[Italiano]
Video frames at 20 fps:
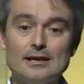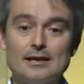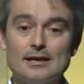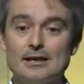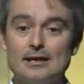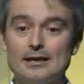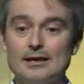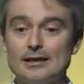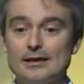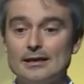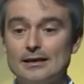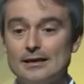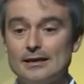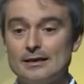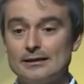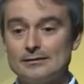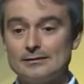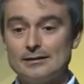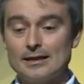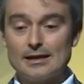
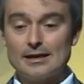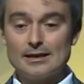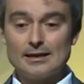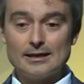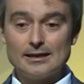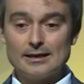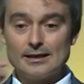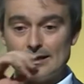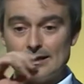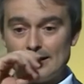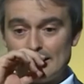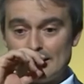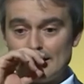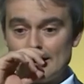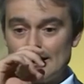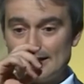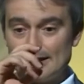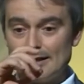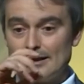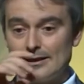eh, dal,
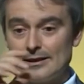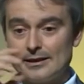eh,